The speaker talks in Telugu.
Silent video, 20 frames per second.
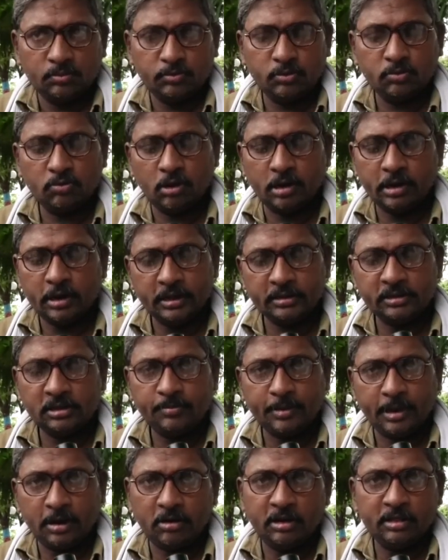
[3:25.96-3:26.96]
ఇప్పుడు వరకు అయితే
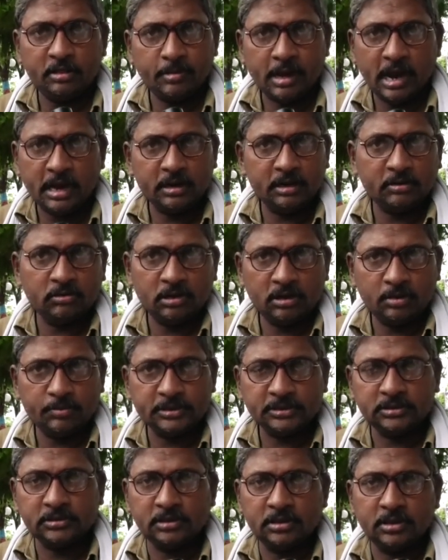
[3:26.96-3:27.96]
పర్వాలేదు బాగానే ఉంది
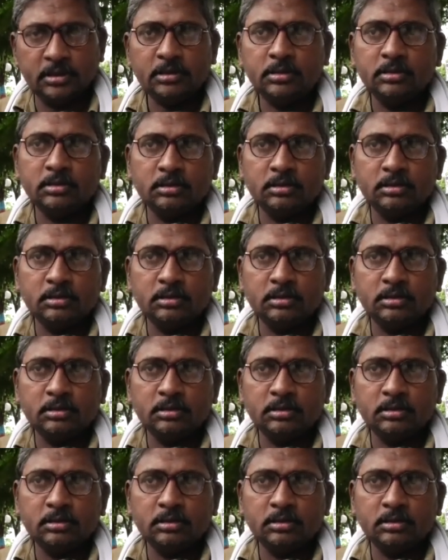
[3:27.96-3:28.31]
అనిపిస్తుంది